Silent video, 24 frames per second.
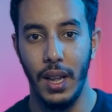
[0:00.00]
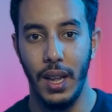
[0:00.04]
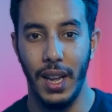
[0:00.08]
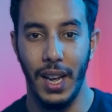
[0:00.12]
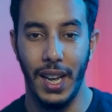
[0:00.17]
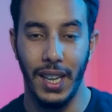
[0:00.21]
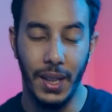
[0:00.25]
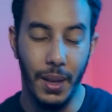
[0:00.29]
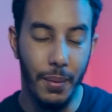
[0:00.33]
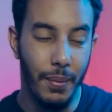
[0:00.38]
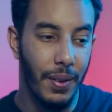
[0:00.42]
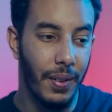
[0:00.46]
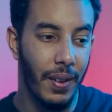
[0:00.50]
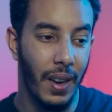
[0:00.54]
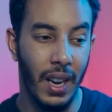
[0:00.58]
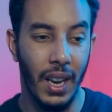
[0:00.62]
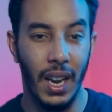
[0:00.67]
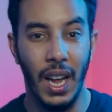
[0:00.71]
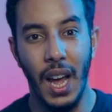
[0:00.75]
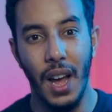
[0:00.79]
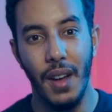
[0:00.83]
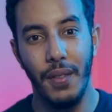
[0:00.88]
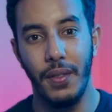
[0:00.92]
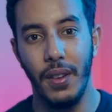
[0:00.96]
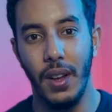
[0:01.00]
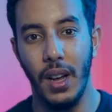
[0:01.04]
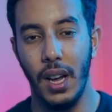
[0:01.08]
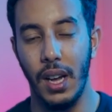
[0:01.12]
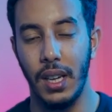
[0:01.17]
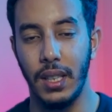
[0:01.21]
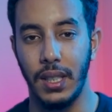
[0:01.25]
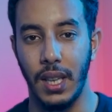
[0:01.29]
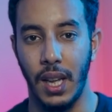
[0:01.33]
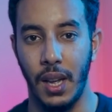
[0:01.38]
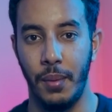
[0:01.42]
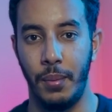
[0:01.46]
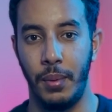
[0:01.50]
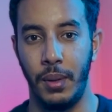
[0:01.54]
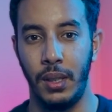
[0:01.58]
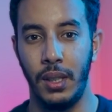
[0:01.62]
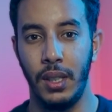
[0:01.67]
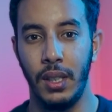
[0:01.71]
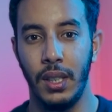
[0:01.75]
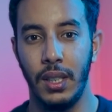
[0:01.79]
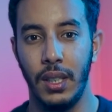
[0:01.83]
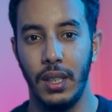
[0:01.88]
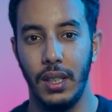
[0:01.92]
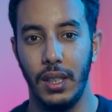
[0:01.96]
خدم في الخفاء صاحبي
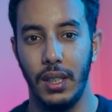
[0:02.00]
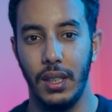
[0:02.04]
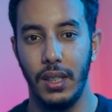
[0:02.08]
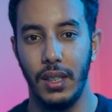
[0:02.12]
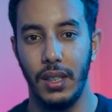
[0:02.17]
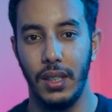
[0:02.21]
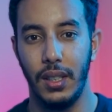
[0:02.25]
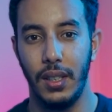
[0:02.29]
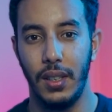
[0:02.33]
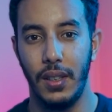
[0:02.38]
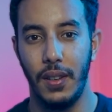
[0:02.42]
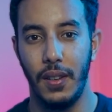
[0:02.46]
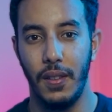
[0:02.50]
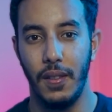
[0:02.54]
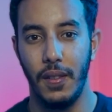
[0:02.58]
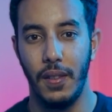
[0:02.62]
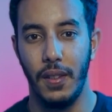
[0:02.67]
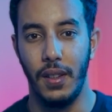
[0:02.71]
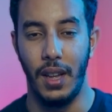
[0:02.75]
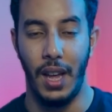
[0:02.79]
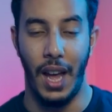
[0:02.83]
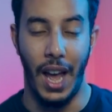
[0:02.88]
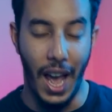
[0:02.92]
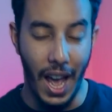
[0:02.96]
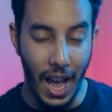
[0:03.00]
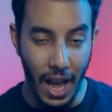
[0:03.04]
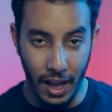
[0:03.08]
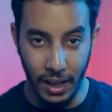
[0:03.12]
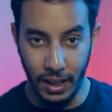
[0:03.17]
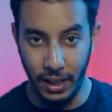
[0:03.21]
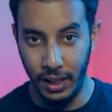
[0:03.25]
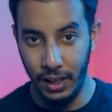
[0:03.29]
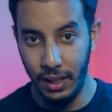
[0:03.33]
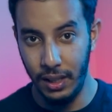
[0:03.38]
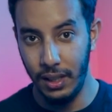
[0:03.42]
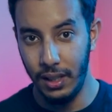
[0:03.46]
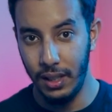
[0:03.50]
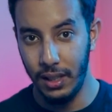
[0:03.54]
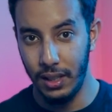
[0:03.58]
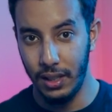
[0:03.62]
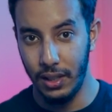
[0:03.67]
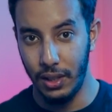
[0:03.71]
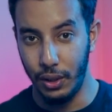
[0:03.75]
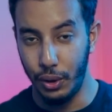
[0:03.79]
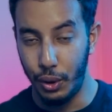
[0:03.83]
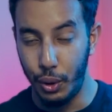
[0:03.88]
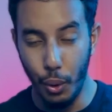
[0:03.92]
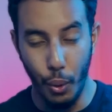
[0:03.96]
عاني
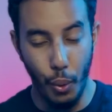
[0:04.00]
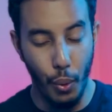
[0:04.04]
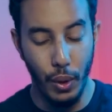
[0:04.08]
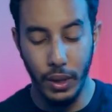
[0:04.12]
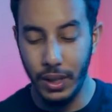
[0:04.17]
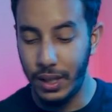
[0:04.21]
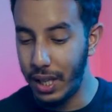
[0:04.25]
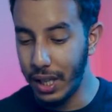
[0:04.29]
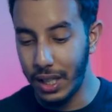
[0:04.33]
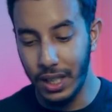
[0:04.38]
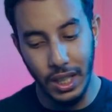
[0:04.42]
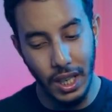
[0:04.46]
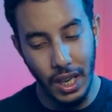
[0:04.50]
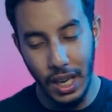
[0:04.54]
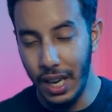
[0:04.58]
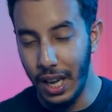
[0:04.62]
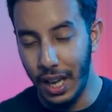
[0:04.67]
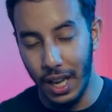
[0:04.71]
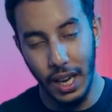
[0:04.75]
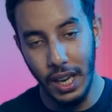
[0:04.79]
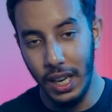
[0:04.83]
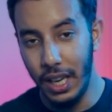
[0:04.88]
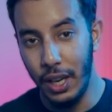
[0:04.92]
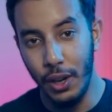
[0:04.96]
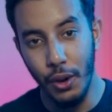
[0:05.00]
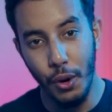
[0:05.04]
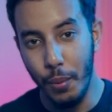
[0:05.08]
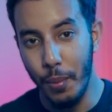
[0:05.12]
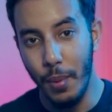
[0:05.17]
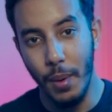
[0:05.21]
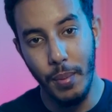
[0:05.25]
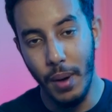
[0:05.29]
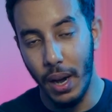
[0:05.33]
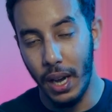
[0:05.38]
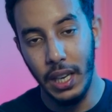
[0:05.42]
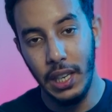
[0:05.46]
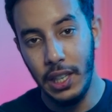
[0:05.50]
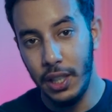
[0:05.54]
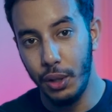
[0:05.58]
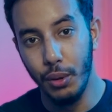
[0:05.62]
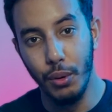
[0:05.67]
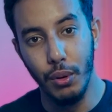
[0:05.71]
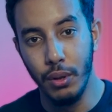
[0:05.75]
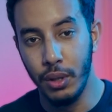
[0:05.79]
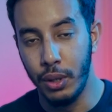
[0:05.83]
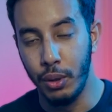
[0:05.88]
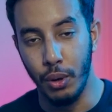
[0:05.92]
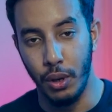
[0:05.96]
دوز داكشي اللي اللي هما باغيين
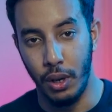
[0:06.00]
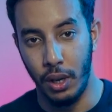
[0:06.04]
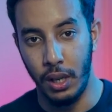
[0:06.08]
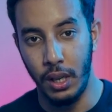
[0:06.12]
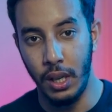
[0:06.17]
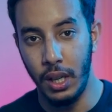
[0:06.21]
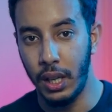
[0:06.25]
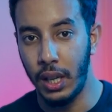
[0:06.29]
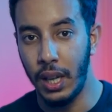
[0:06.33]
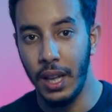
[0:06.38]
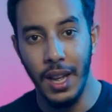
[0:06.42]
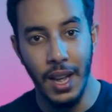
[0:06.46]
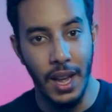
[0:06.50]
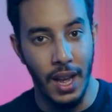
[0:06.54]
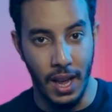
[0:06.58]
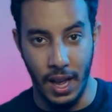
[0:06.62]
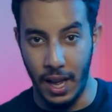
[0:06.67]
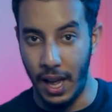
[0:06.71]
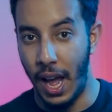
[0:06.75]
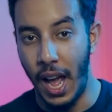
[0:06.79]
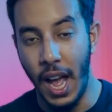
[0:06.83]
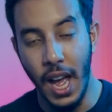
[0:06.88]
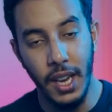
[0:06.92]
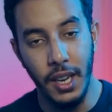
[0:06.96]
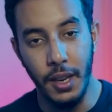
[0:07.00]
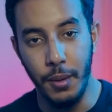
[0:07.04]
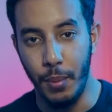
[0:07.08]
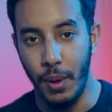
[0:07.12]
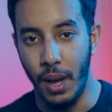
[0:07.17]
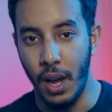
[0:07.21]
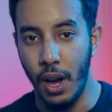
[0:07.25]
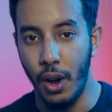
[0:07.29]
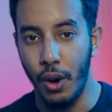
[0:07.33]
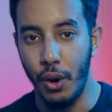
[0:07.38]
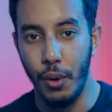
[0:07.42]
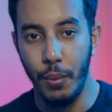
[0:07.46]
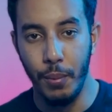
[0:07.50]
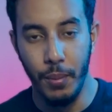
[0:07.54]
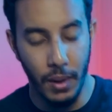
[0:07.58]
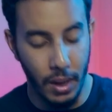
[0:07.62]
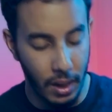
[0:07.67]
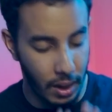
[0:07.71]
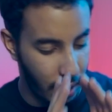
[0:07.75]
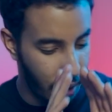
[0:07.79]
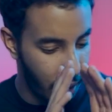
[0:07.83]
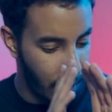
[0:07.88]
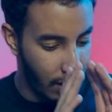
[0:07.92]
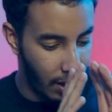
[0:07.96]
يدوزوه عليك عاني معاهم
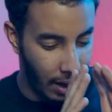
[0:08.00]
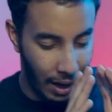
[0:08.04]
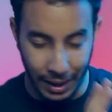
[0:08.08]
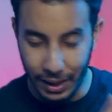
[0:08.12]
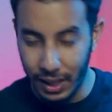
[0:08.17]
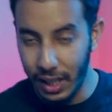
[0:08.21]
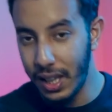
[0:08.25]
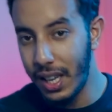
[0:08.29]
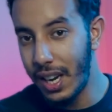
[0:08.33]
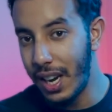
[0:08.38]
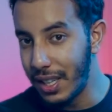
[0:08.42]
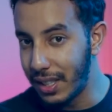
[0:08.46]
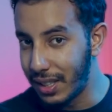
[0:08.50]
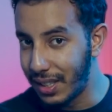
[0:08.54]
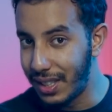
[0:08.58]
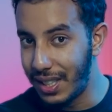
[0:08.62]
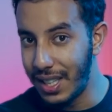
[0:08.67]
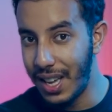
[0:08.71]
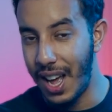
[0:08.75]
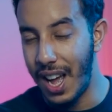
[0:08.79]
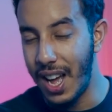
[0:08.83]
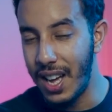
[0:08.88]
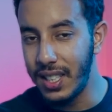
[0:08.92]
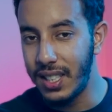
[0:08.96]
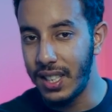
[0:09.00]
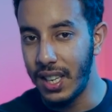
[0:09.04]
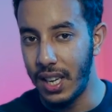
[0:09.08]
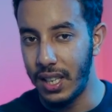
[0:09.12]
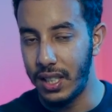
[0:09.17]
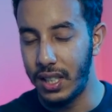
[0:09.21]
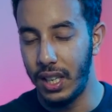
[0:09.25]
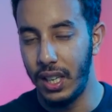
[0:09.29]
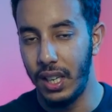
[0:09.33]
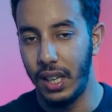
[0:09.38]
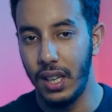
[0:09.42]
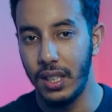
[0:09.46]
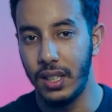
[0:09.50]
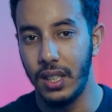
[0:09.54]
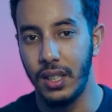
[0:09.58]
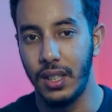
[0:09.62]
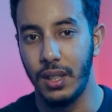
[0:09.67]
عطي لراسك ساعه ساعتين ثلاثه